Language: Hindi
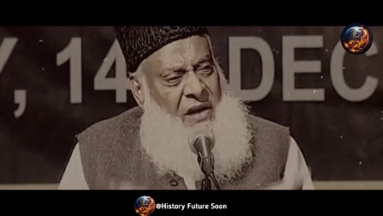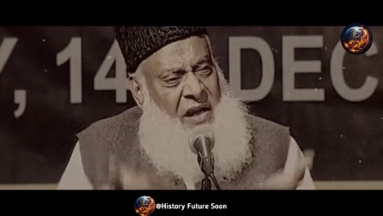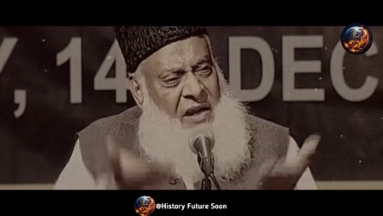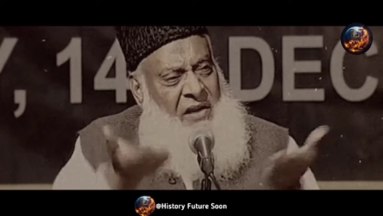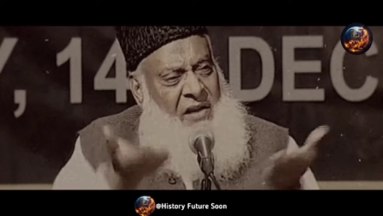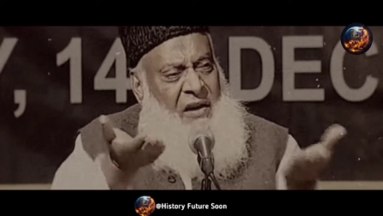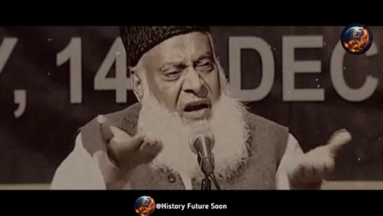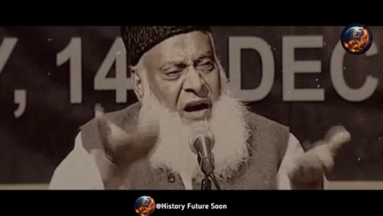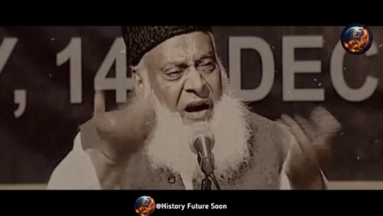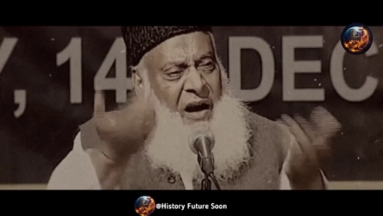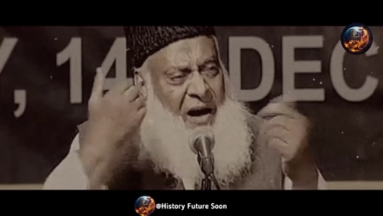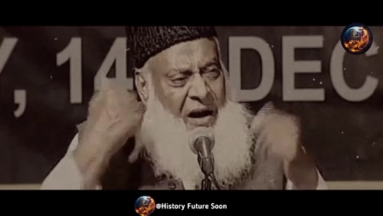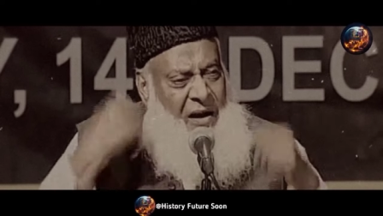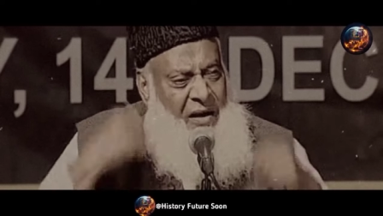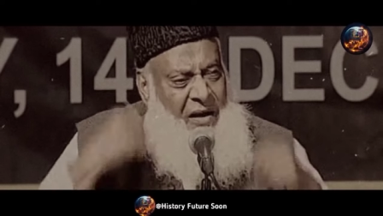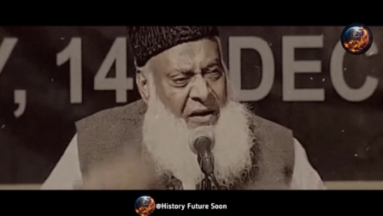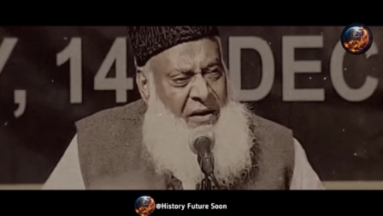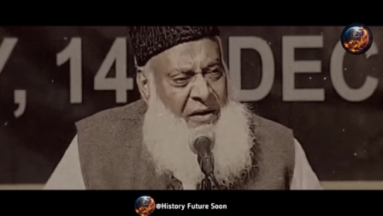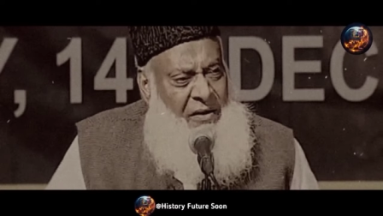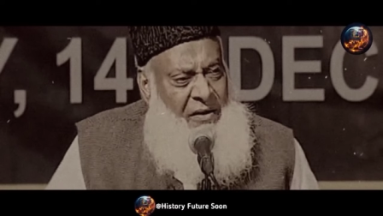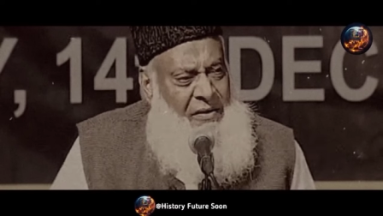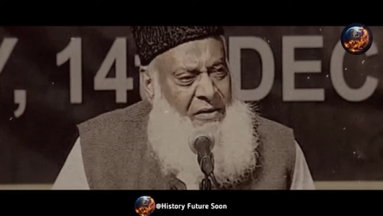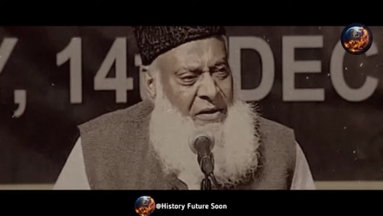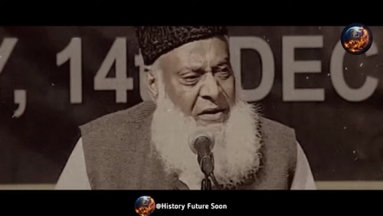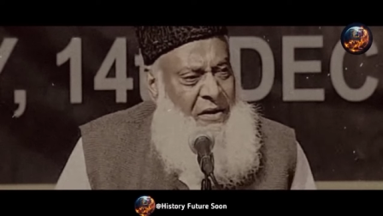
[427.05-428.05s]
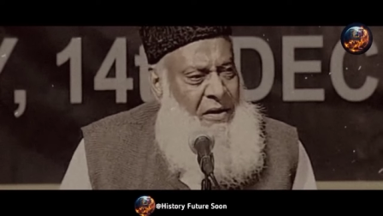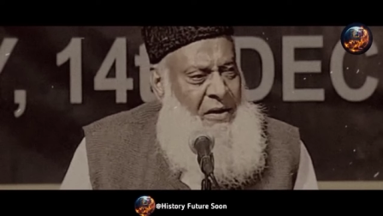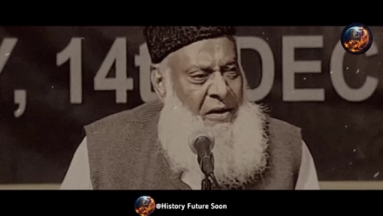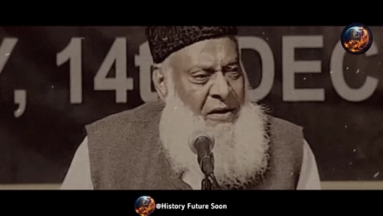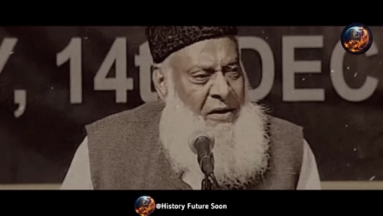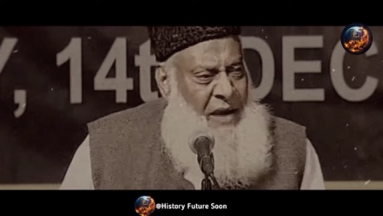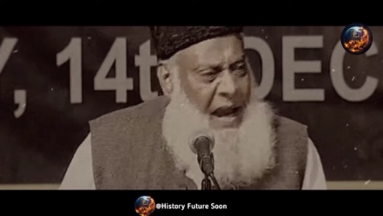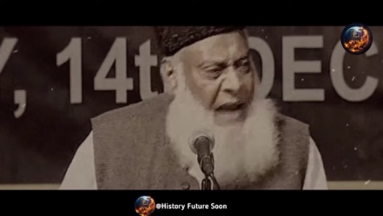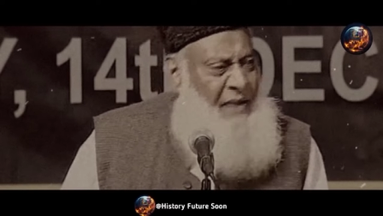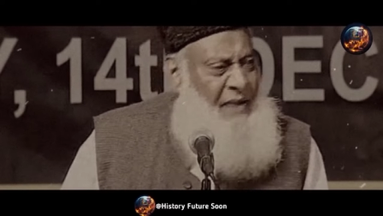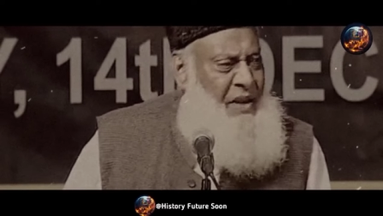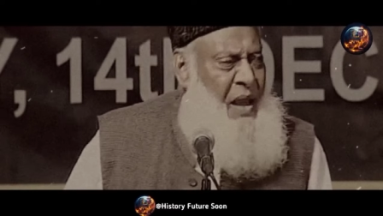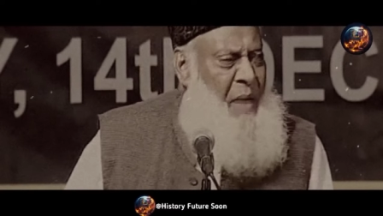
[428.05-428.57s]
ये इनका हाल है
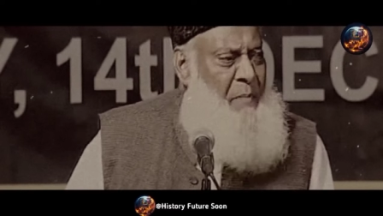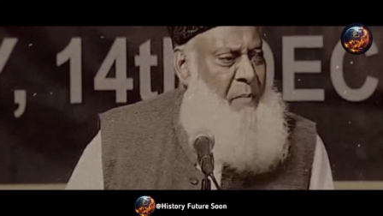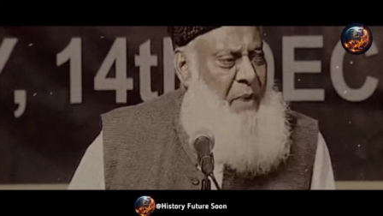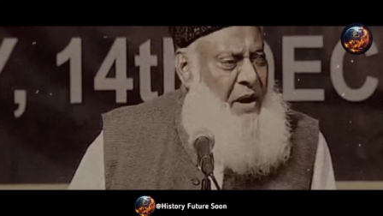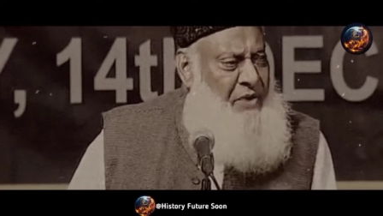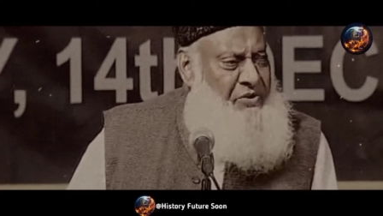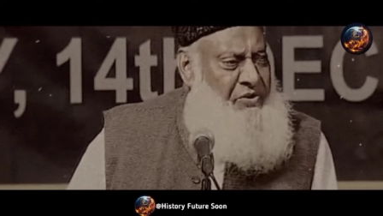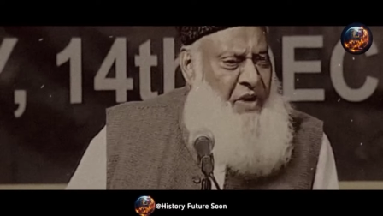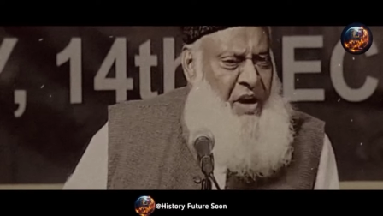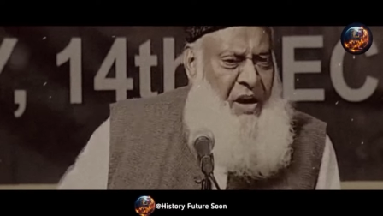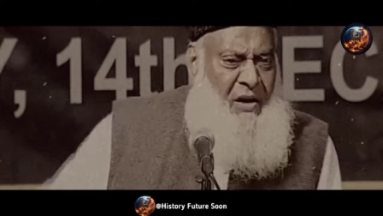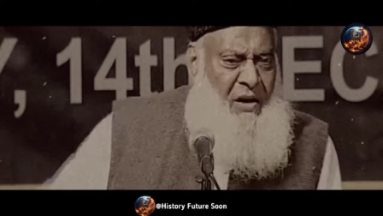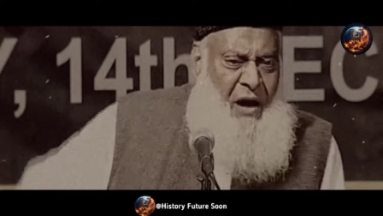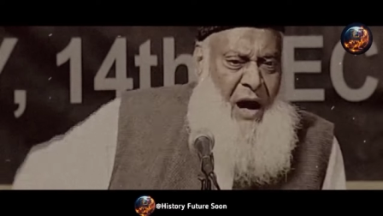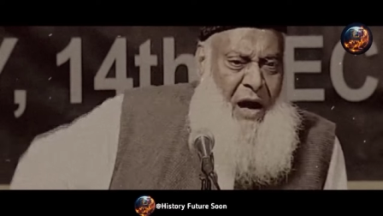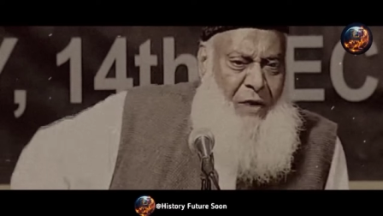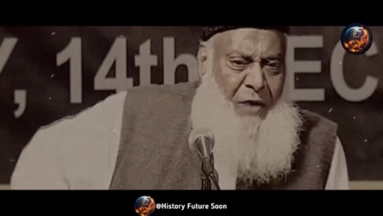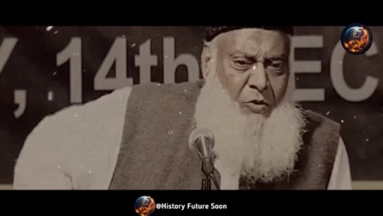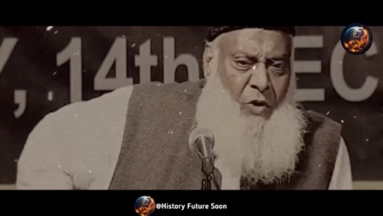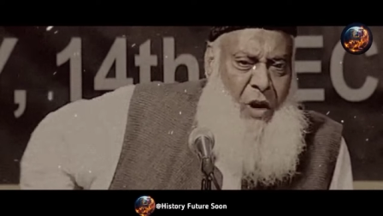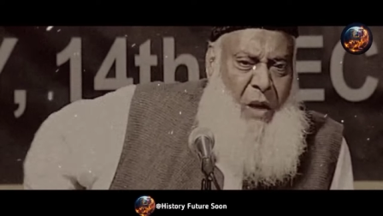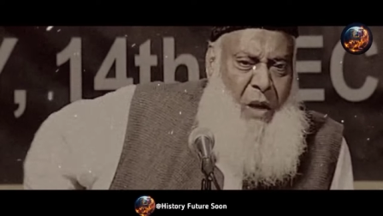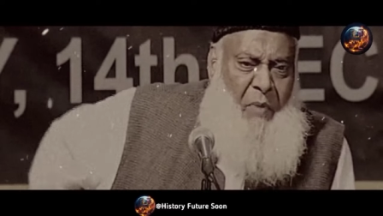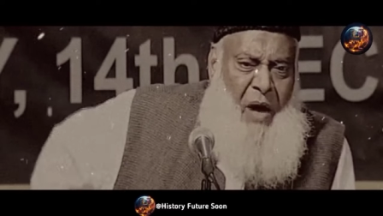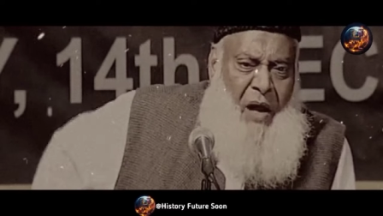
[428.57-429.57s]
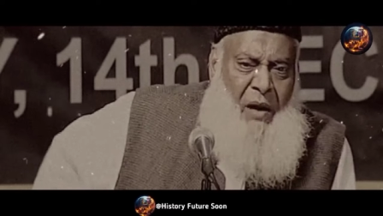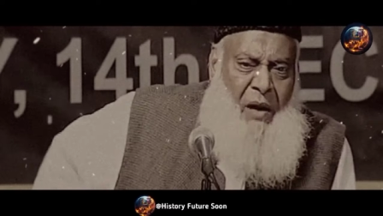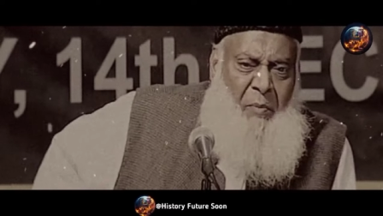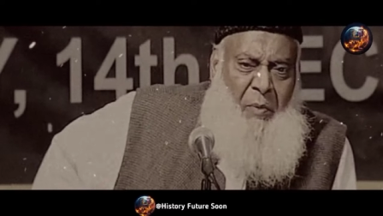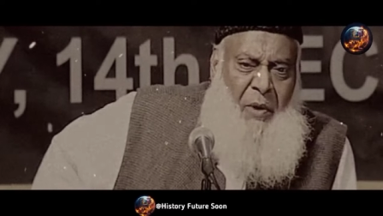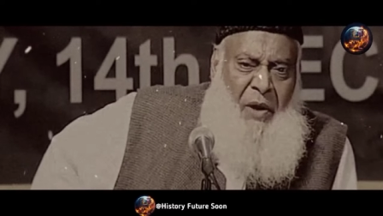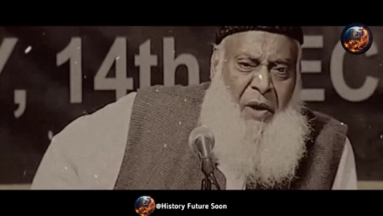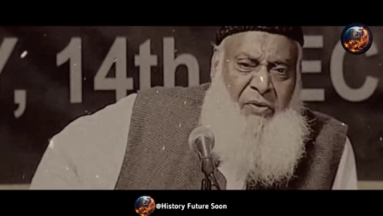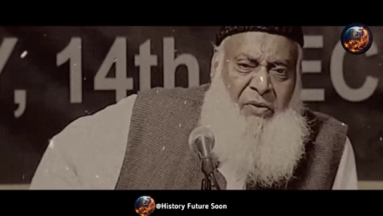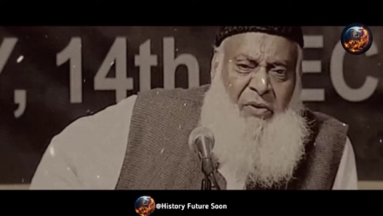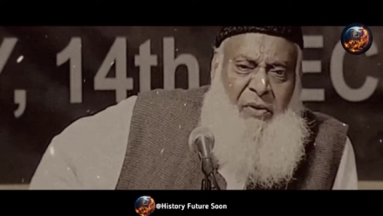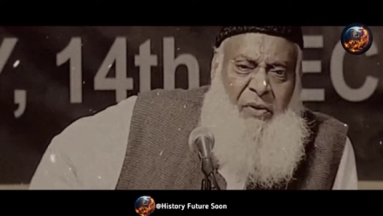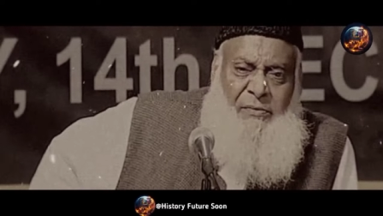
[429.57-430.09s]
कहते हैं बेहतरीन कानून हमारे
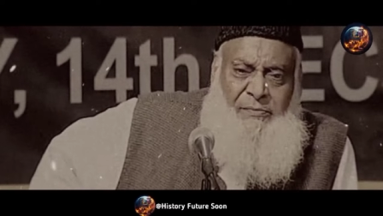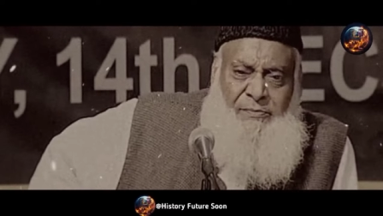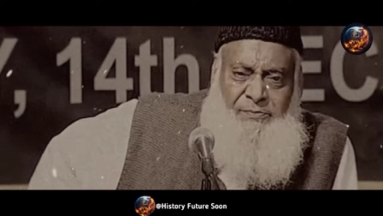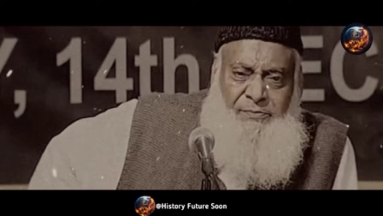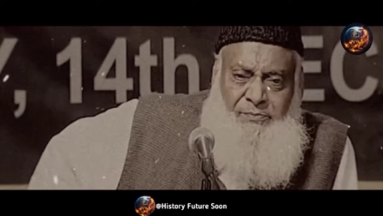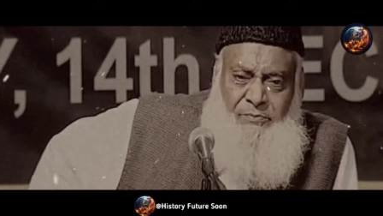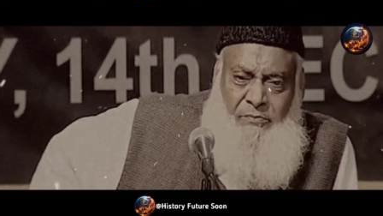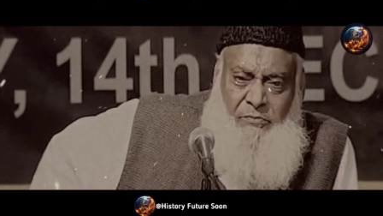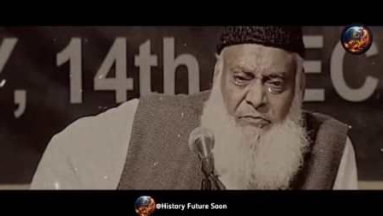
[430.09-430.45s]
पास